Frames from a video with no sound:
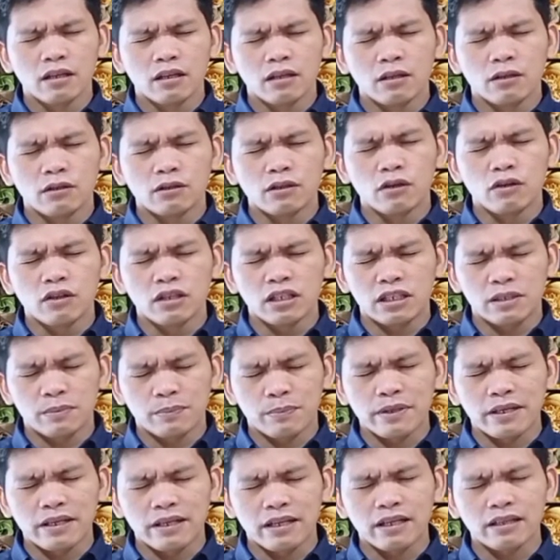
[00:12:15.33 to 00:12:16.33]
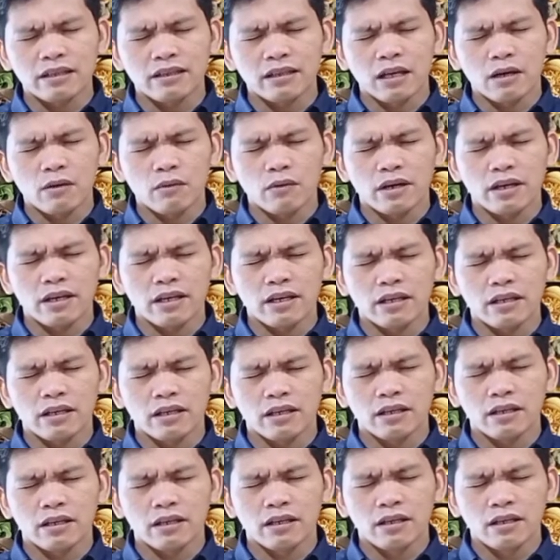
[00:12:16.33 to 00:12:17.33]
Lord Holy Spirit, naway
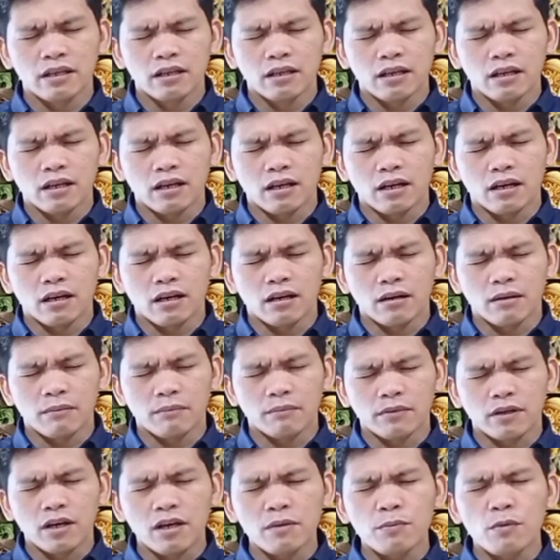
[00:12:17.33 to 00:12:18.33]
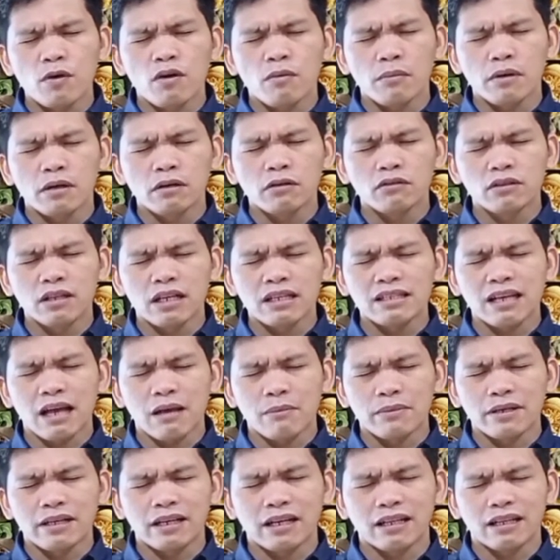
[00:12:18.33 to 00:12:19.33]
Um, kayo po ang manguna sa
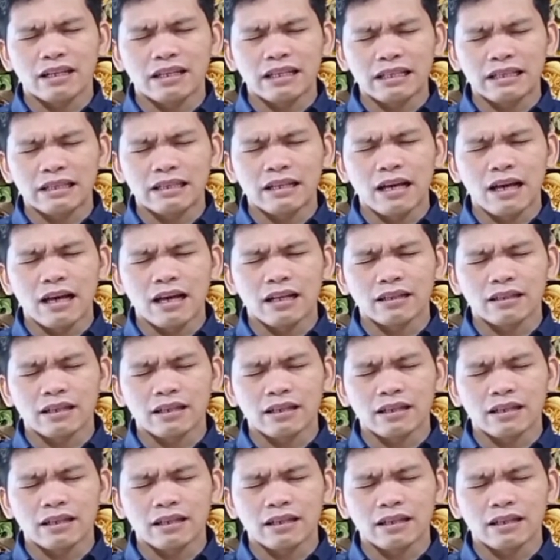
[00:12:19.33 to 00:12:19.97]
aming kalagitnaan.